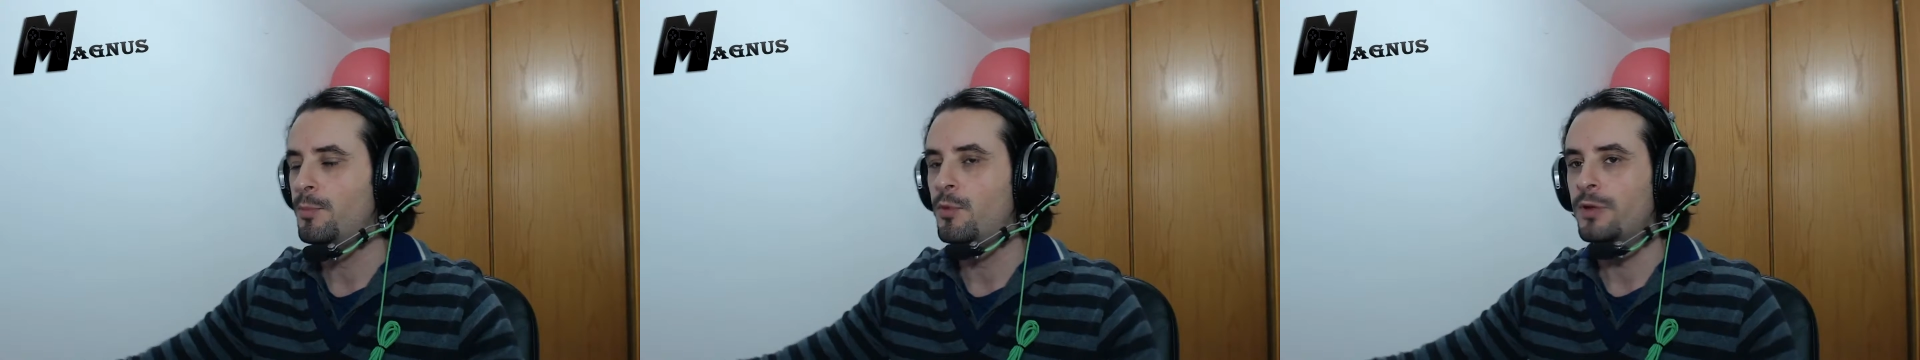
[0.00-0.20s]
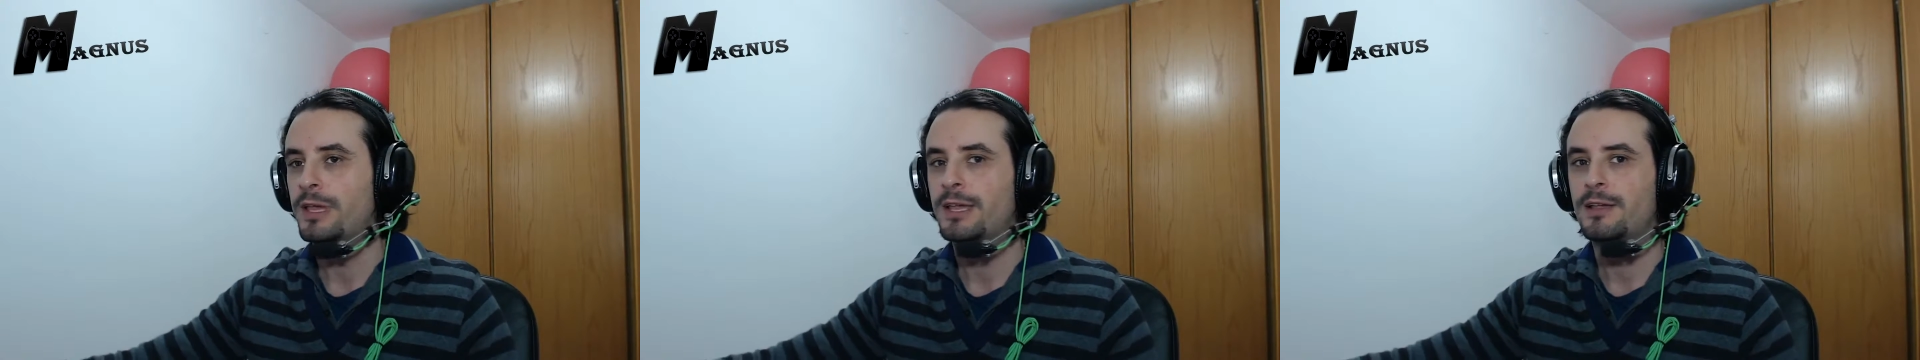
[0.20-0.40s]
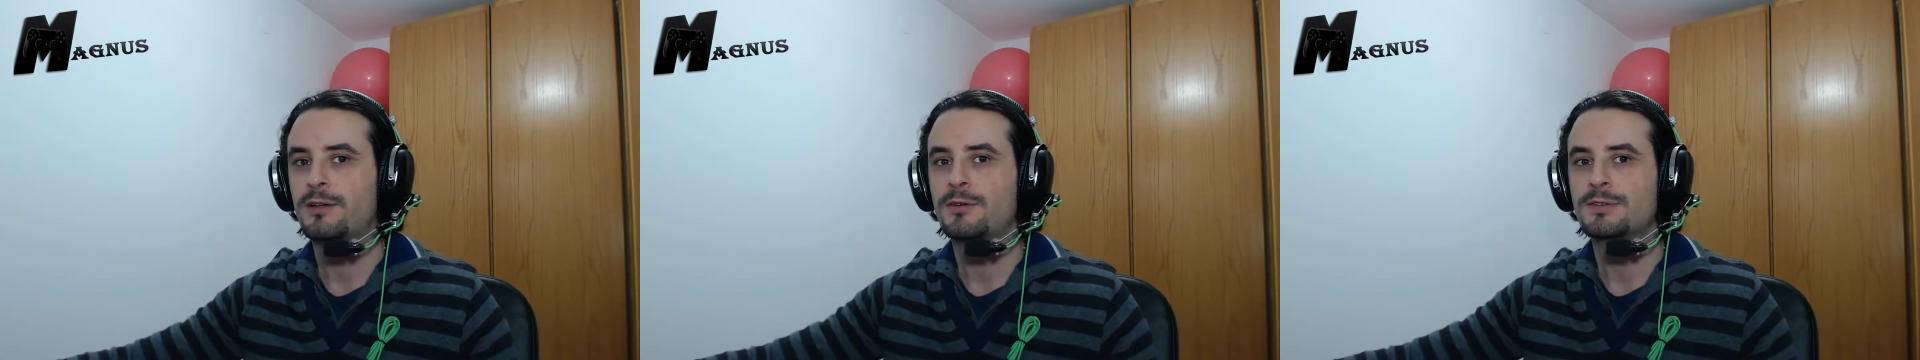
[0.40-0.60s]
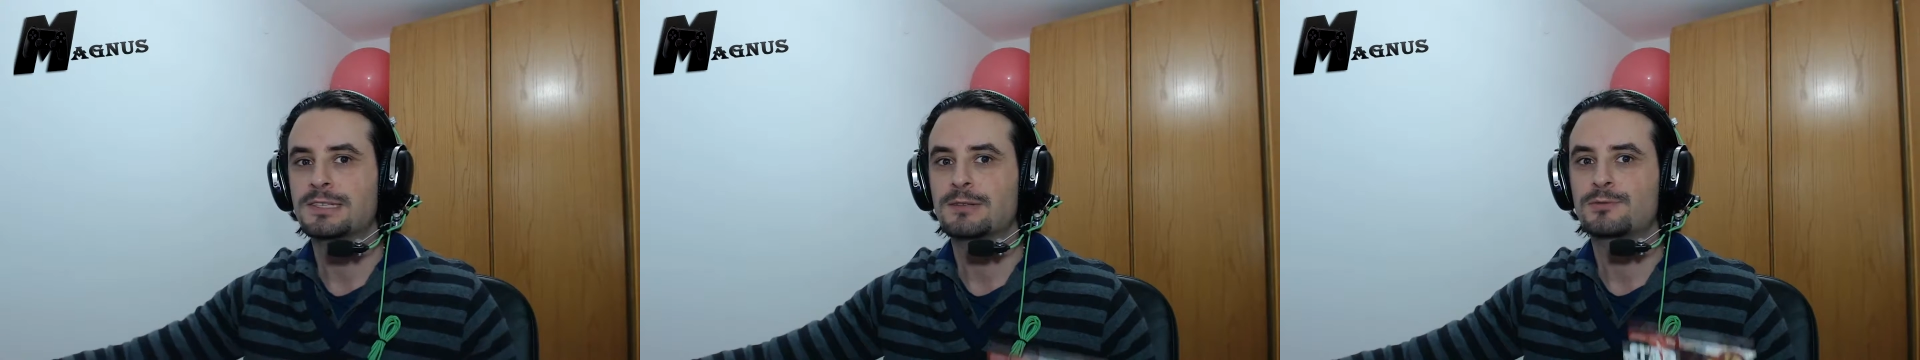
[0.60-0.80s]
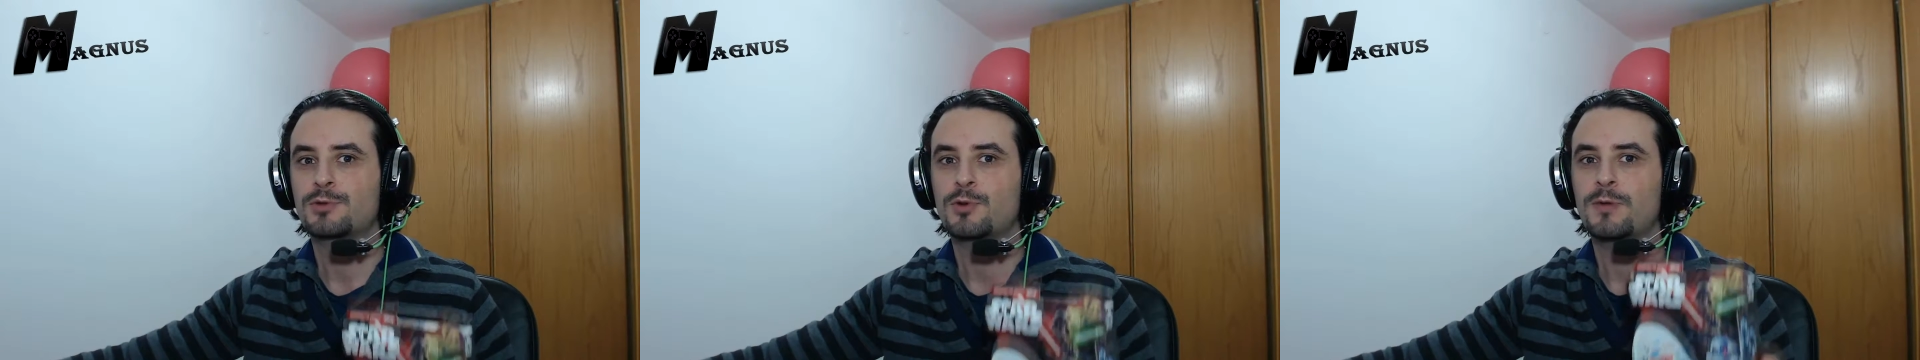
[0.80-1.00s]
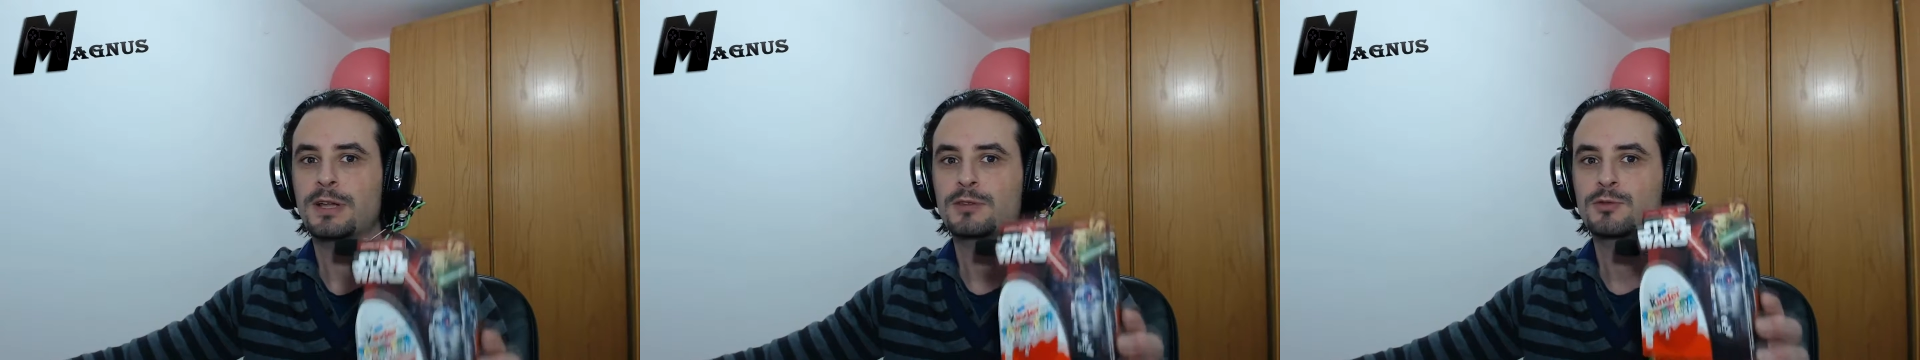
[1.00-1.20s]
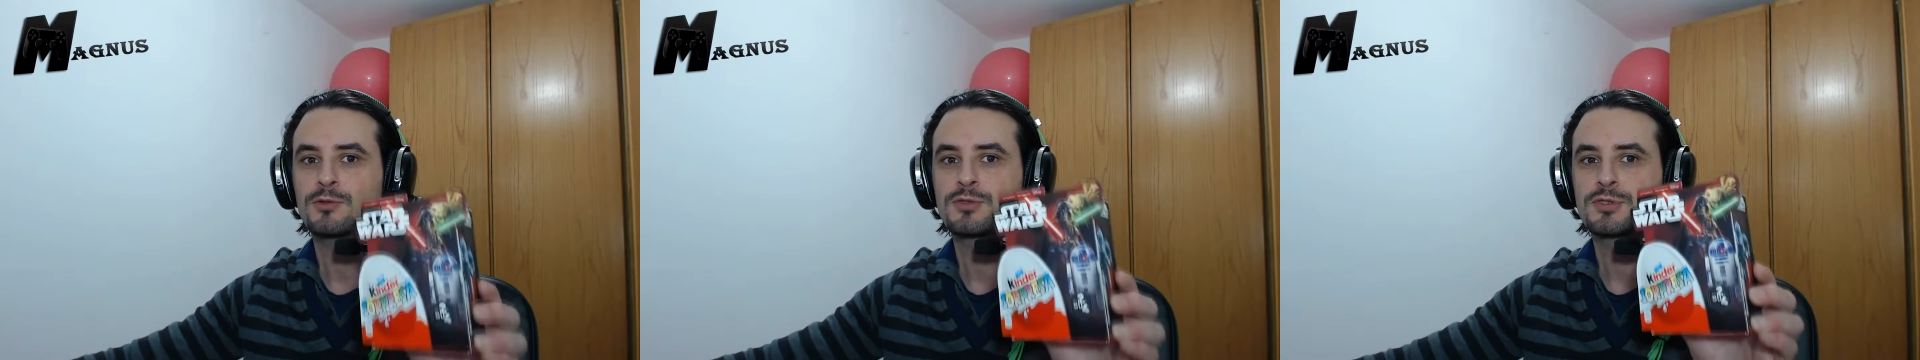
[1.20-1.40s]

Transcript: po' che cosa ho trovato